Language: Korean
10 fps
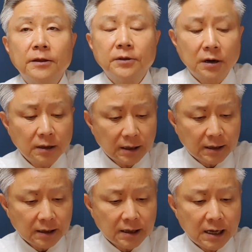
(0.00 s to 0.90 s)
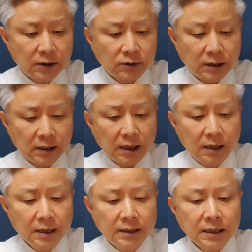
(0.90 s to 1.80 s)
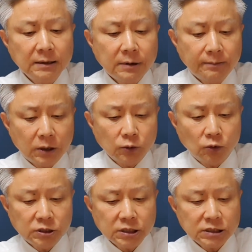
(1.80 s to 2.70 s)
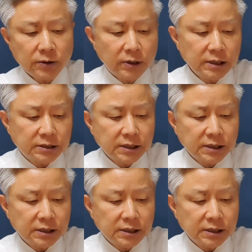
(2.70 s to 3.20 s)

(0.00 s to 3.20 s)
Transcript: 늘어났다가 하기도 하는데 이것만 봐도 식생활이